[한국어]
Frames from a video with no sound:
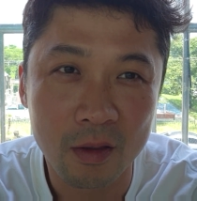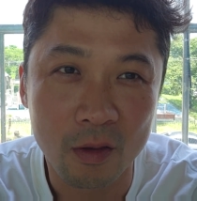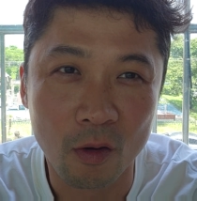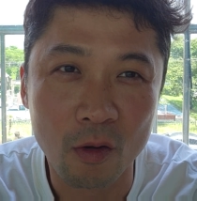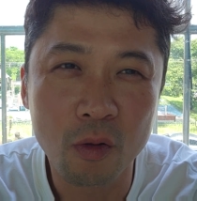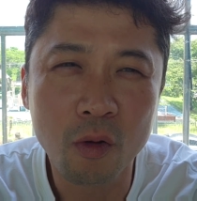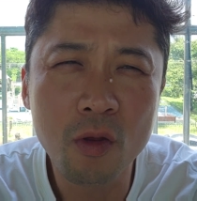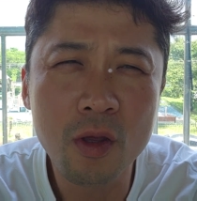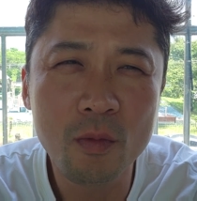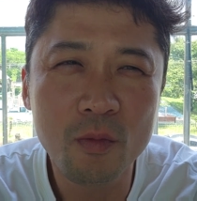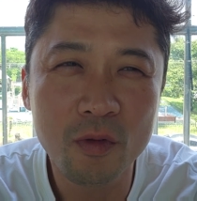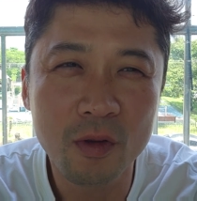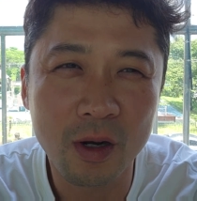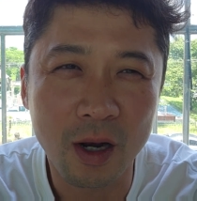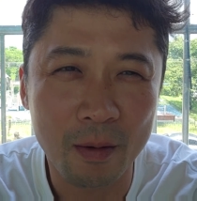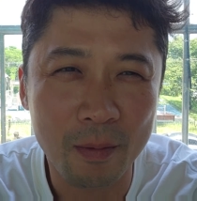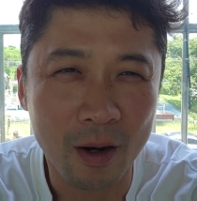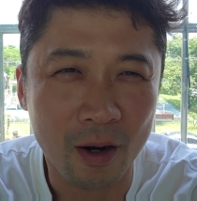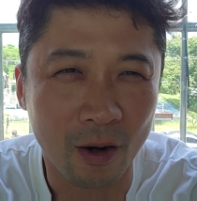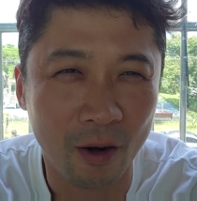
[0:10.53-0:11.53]
저희
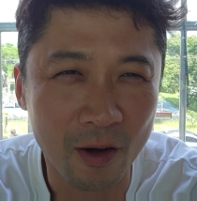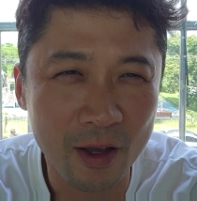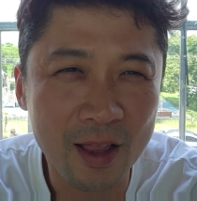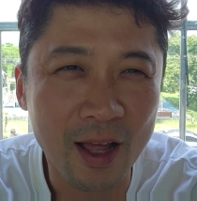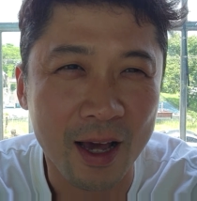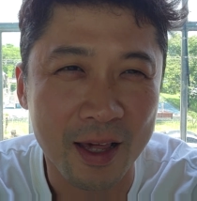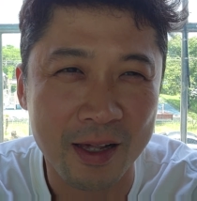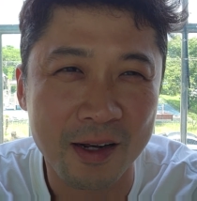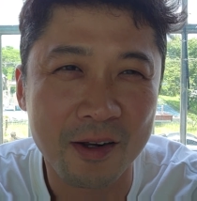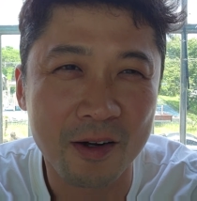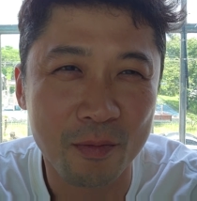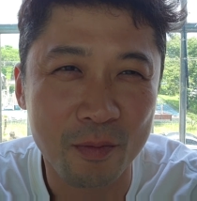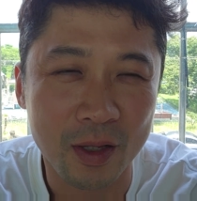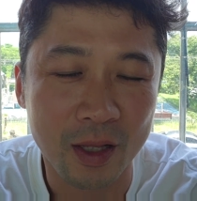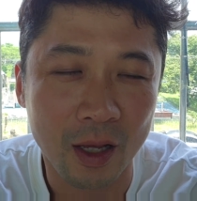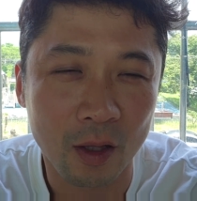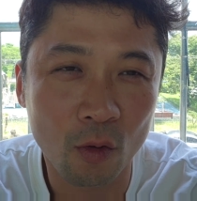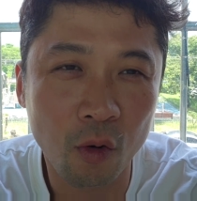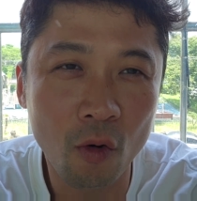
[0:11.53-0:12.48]
손님분들 아마 거의 다 아실 겁니다.